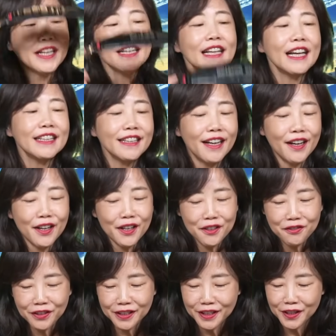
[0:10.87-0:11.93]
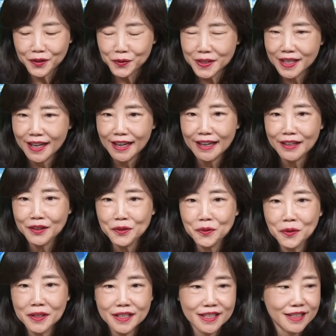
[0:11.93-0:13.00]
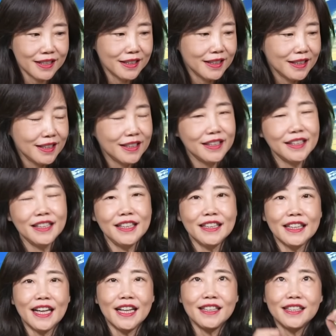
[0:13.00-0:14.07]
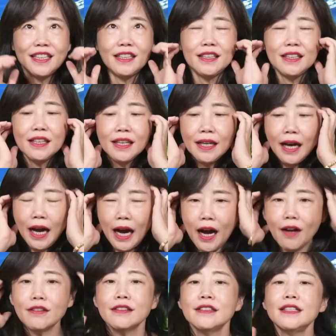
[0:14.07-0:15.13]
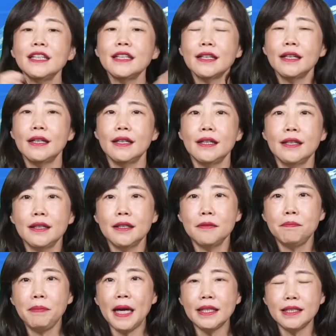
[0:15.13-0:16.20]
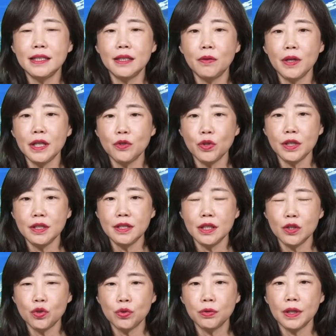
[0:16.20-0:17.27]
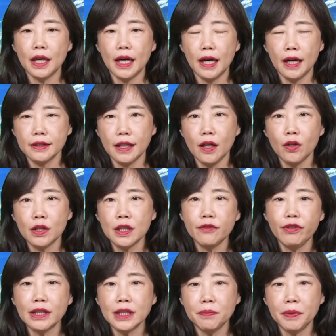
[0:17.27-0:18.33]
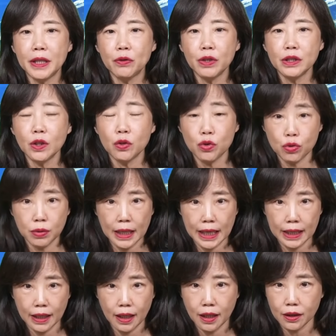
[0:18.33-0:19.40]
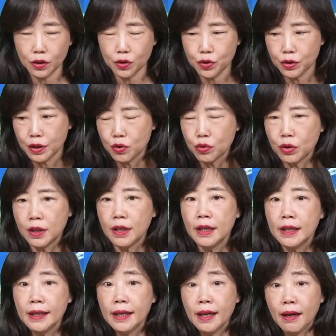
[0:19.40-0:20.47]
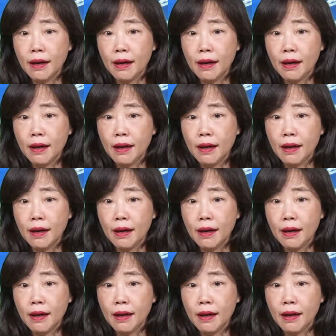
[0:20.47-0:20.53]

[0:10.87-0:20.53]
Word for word: 欢迎来到飞碟午餐，我是尹乃菁。好，这个呃拜习会昨天结束了啊，然后各方的评论都出来了啊，都觉得说，